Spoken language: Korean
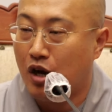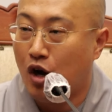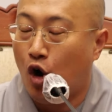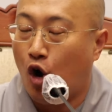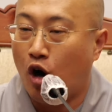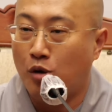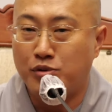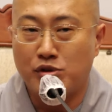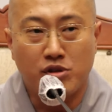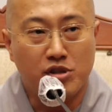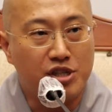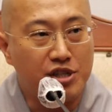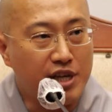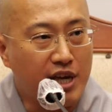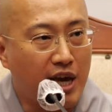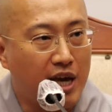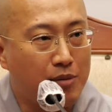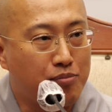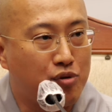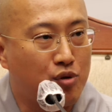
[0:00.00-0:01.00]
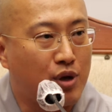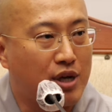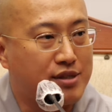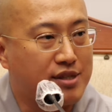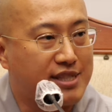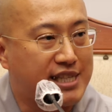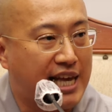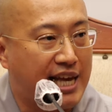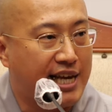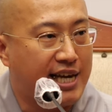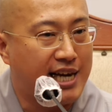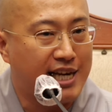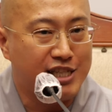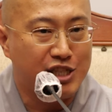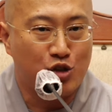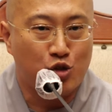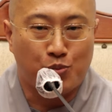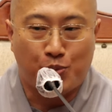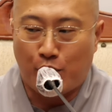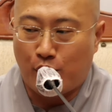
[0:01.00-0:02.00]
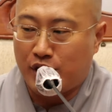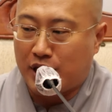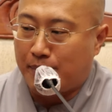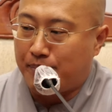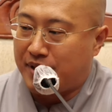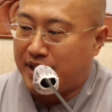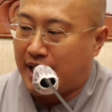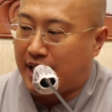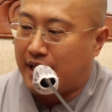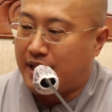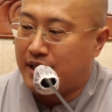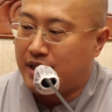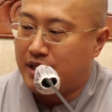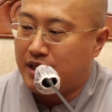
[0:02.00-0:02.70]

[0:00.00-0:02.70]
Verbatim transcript: 업은 크게 불교에서 세 가지로 표현합니다.